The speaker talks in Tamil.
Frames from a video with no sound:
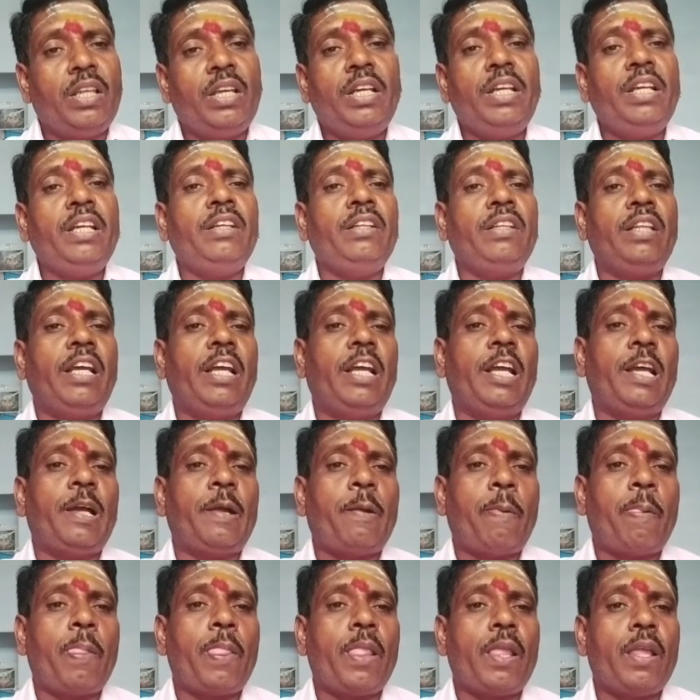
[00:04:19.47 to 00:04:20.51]
அதுலேயும் இந்த
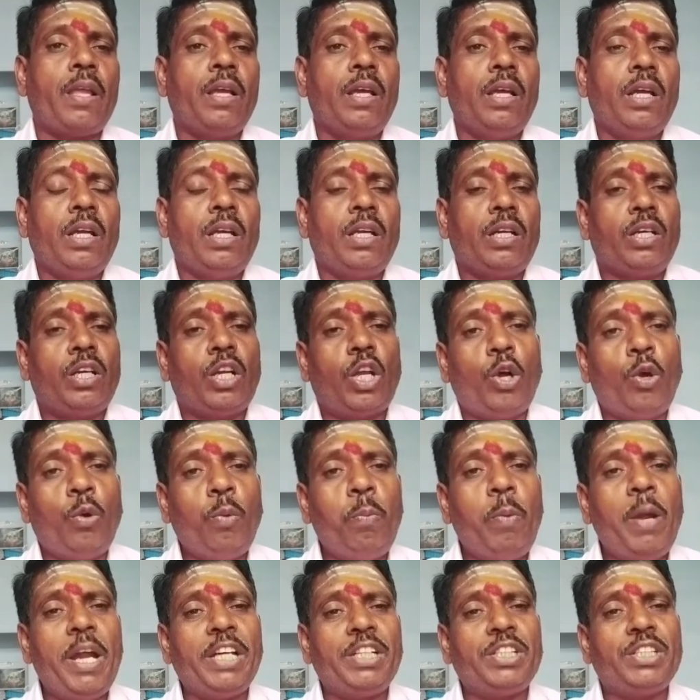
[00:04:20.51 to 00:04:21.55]

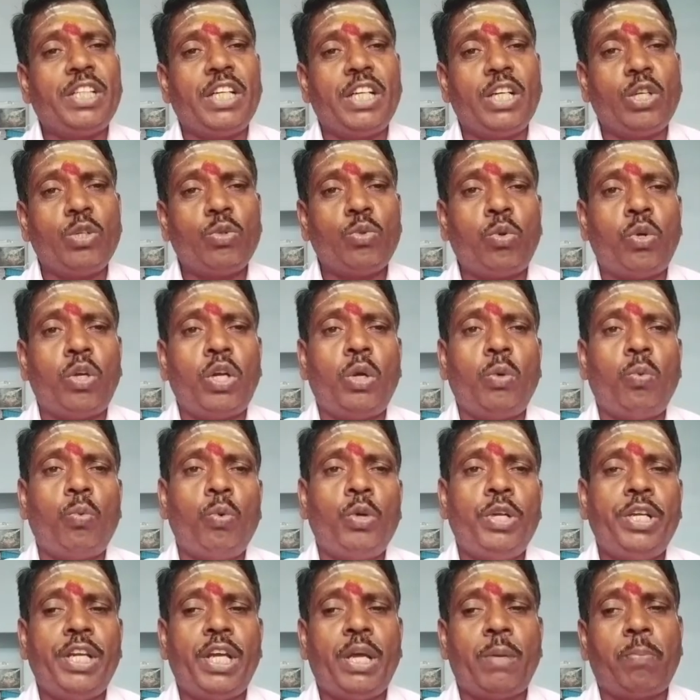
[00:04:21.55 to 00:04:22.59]
லவ் பேர்ட்ஸ் என்று
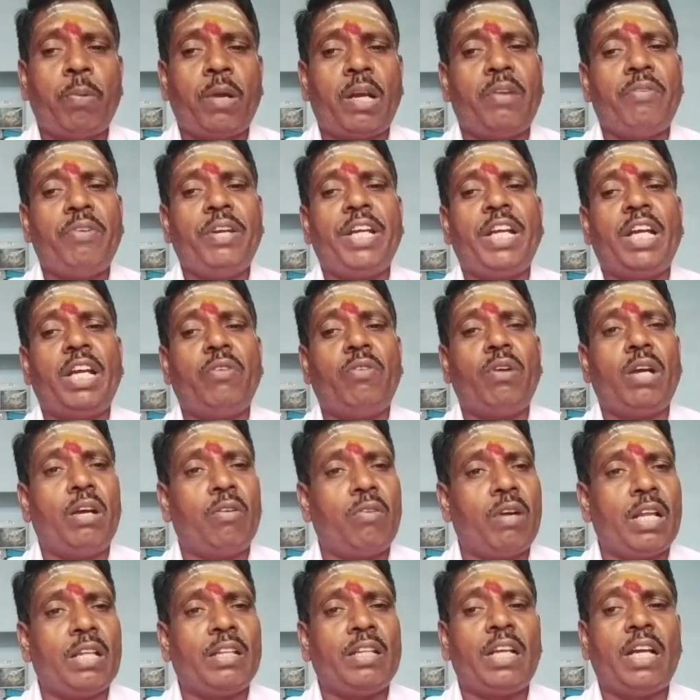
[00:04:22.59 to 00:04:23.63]
சொல்லக்கூடிய பறவைகளை இவங்க
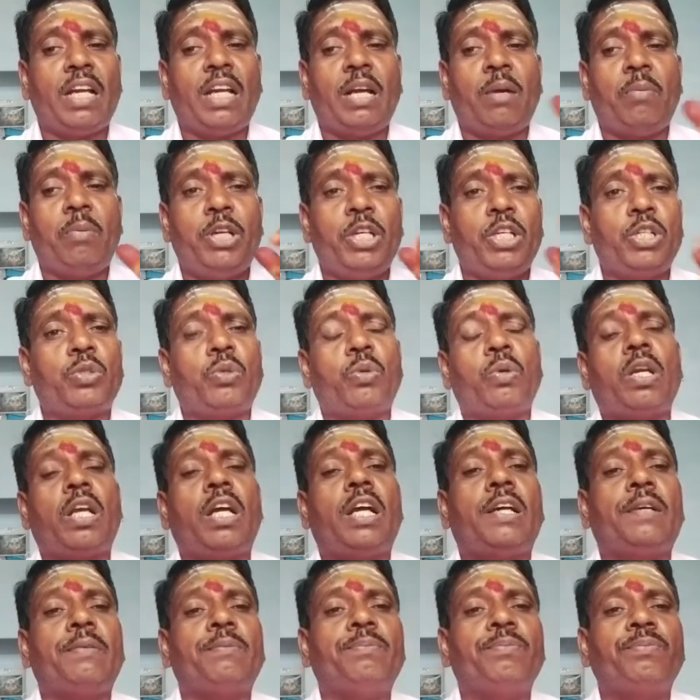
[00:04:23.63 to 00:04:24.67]
வளர்த்தாங்க அப்படின்னு
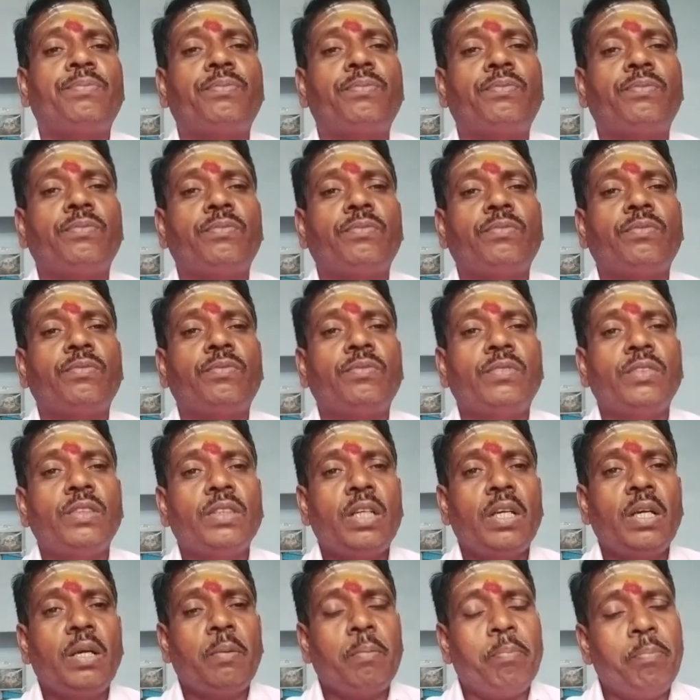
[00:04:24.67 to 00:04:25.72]
சொன்னால்
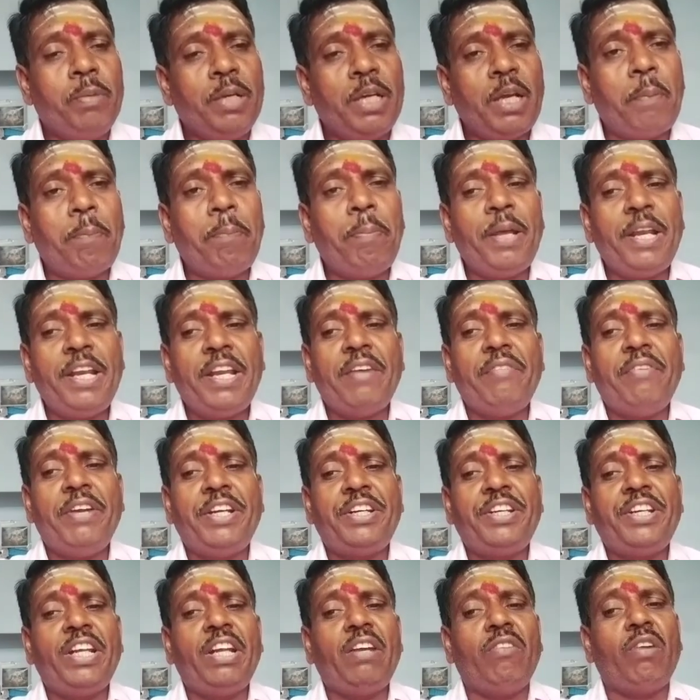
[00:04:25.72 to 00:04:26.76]
மிகப்பெரிய
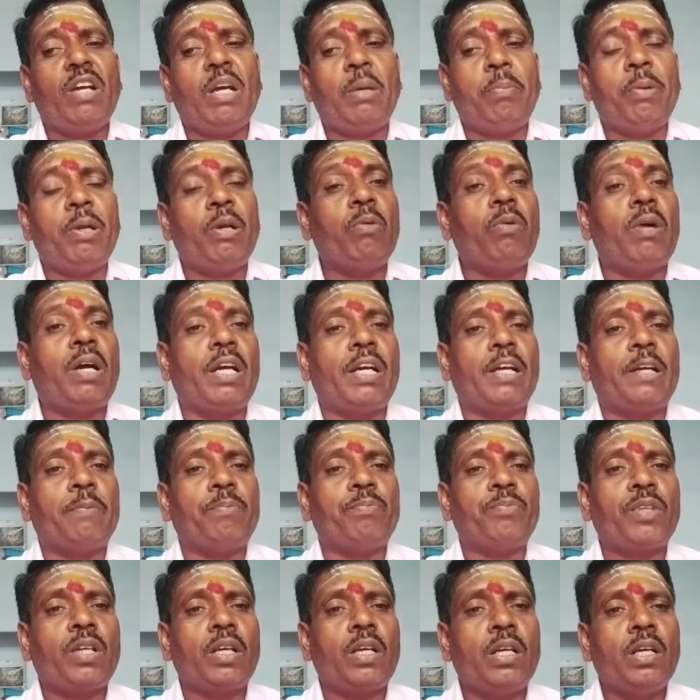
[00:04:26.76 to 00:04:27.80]
வெற்றியை இவங்க பெறுவாங்க
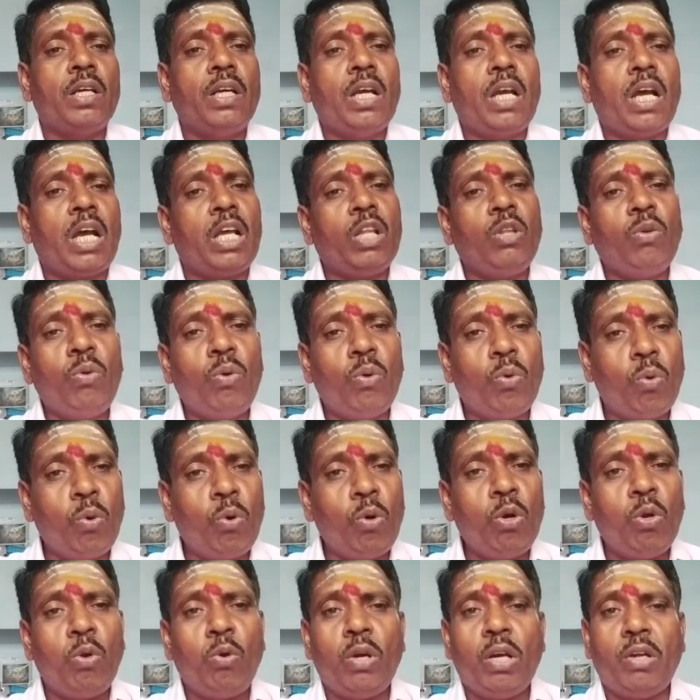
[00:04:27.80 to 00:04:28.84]
அதுவும்
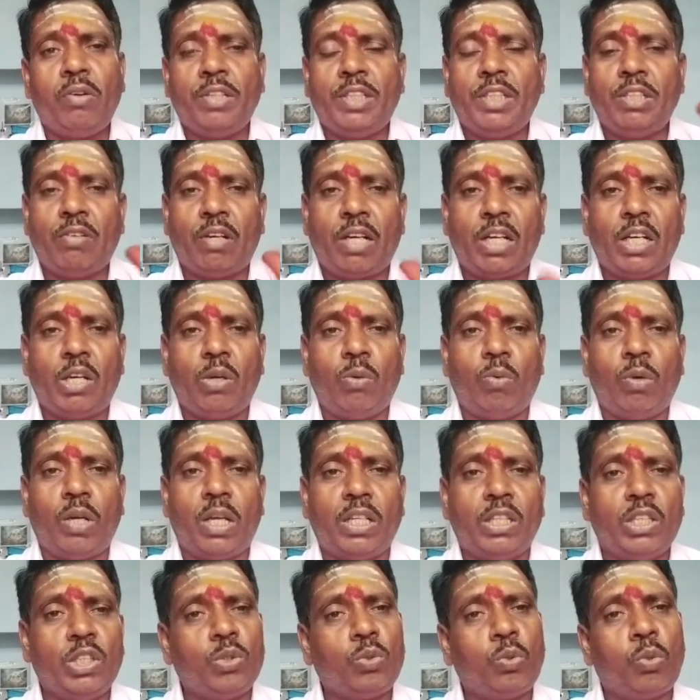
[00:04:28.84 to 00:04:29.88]
கூண்டுக்குள்ளே வச்சு
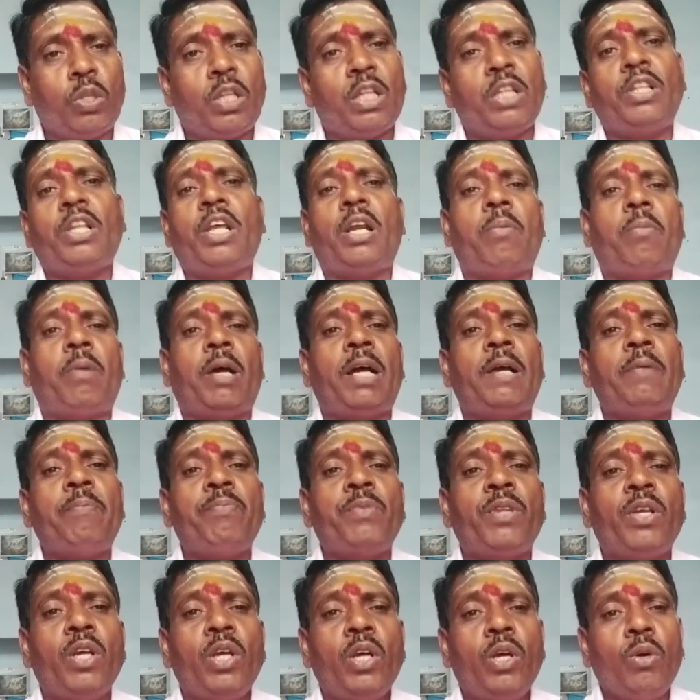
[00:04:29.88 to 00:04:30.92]
வளர்க்கக்கூடாது சுதந்திரமாக
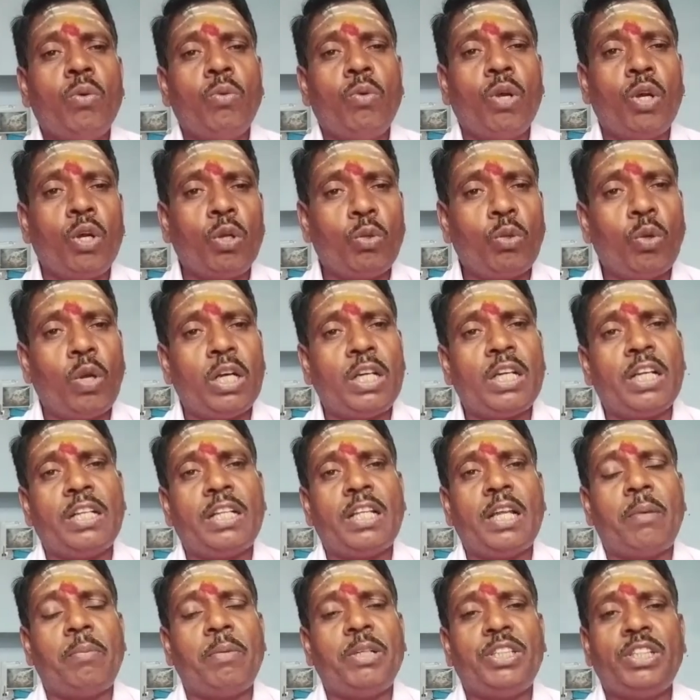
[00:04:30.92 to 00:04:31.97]
ஒரு
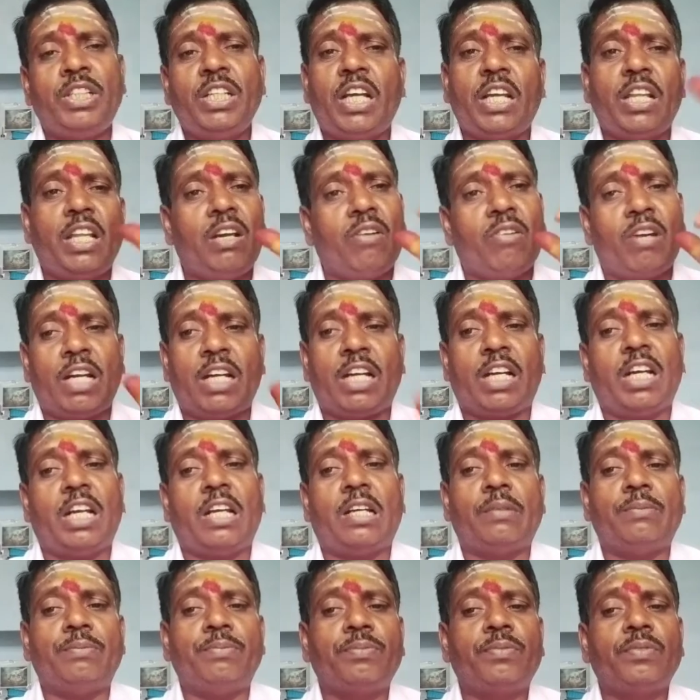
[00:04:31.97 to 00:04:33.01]
தோட்டத்தை அமைச்சு அதில்
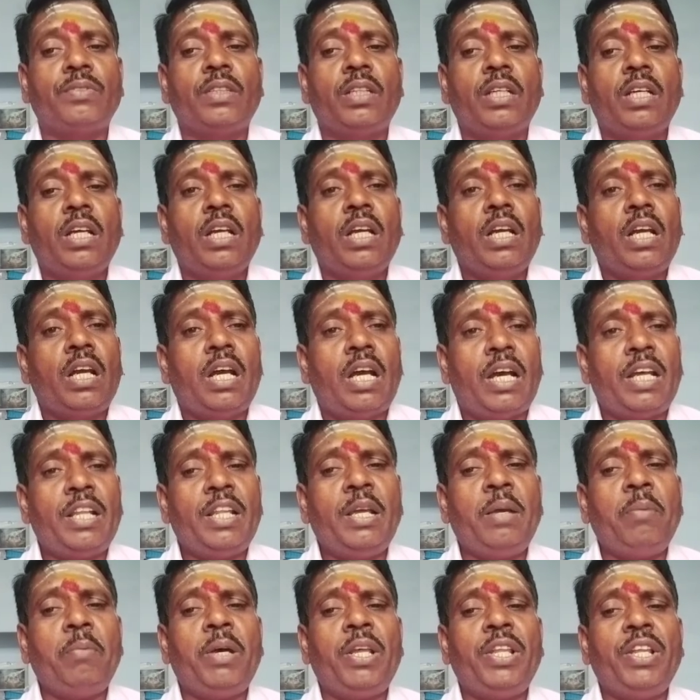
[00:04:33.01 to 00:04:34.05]
வளர்க்கலாம்
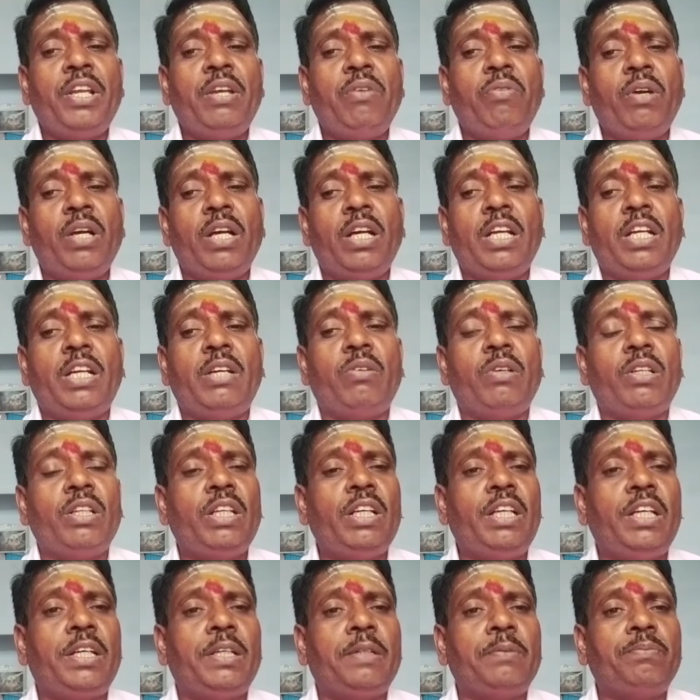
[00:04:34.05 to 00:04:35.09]
அதே மாதிரி இவங்களுக்கு
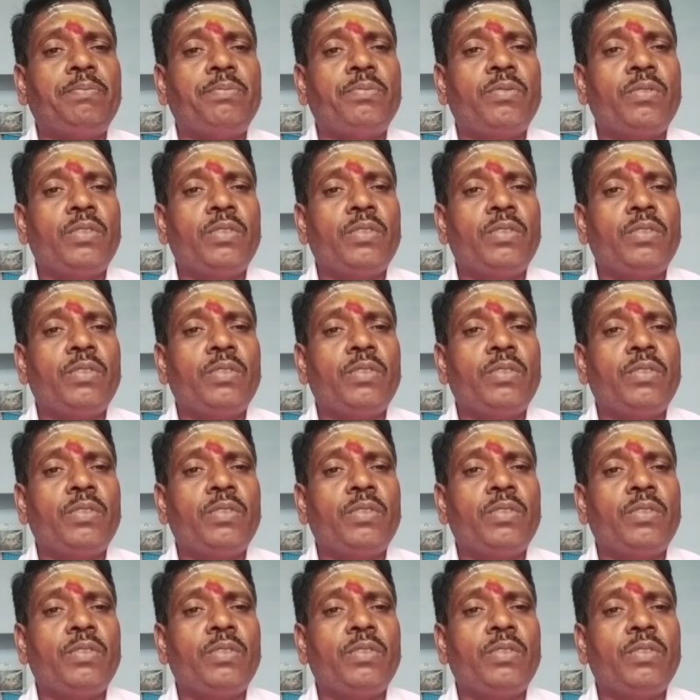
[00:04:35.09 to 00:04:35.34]
வந்து